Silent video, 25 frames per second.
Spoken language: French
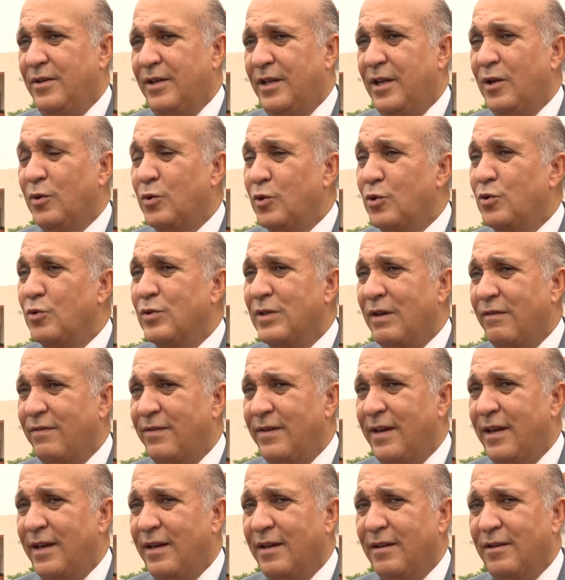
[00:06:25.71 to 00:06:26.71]
quelque chose à
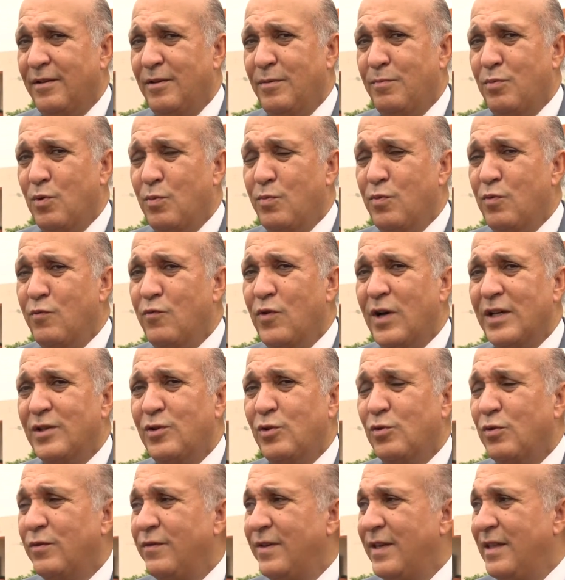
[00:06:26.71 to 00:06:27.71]
faire pour pouvoir
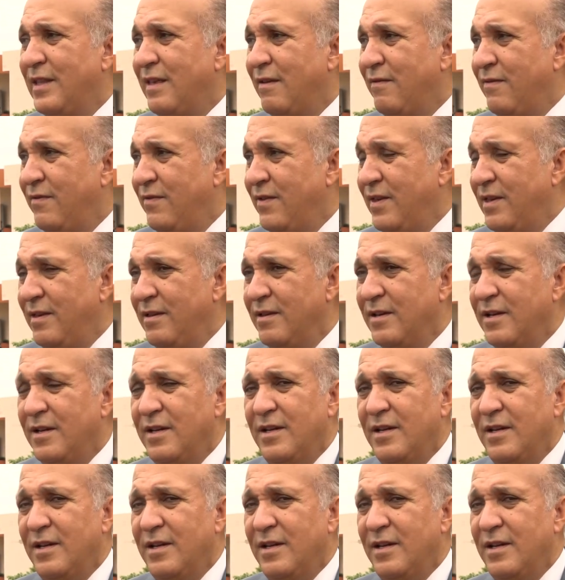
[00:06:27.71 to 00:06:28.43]
sauver des vies